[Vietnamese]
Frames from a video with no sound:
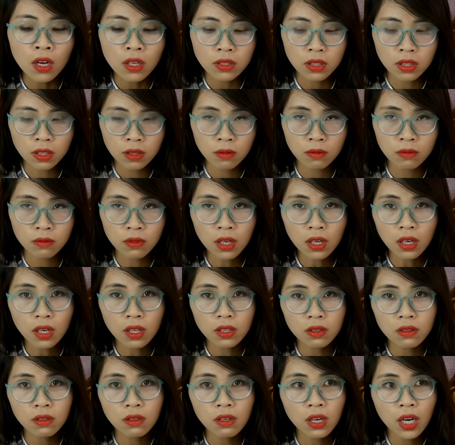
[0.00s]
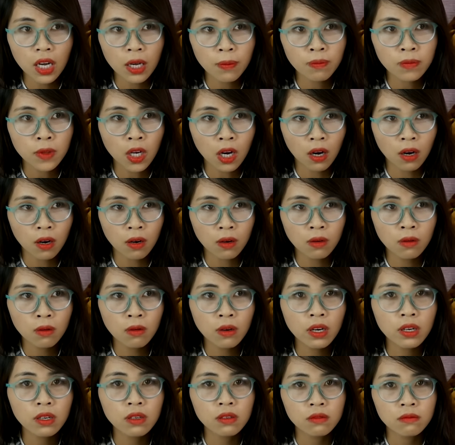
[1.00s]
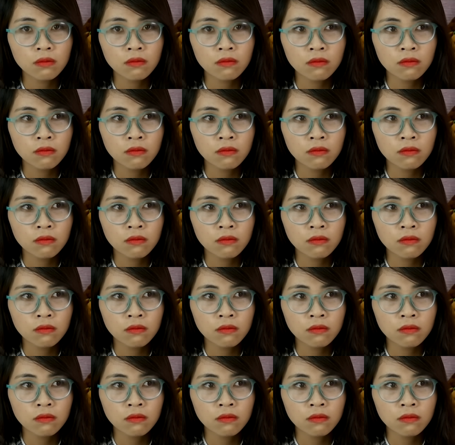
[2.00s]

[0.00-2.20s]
chị cũng rất là thương em thọ luôn